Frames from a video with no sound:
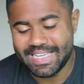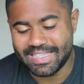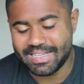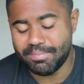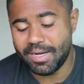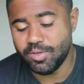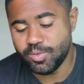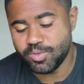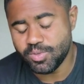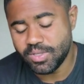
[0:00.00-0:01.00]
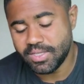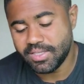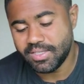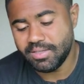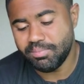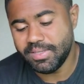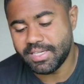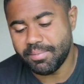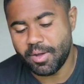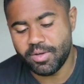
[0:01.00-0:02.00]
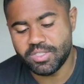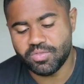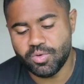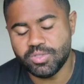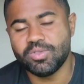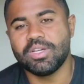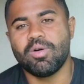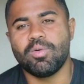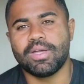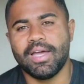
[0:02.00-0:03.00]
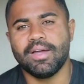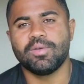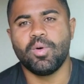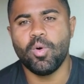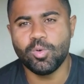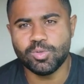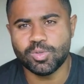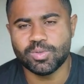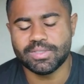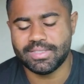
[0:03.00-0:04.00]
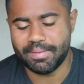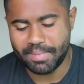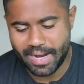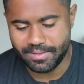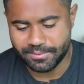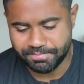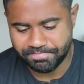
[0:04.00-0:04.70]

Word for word: é trabalhoso e implica maior esforço do que qualquer outro trabalho.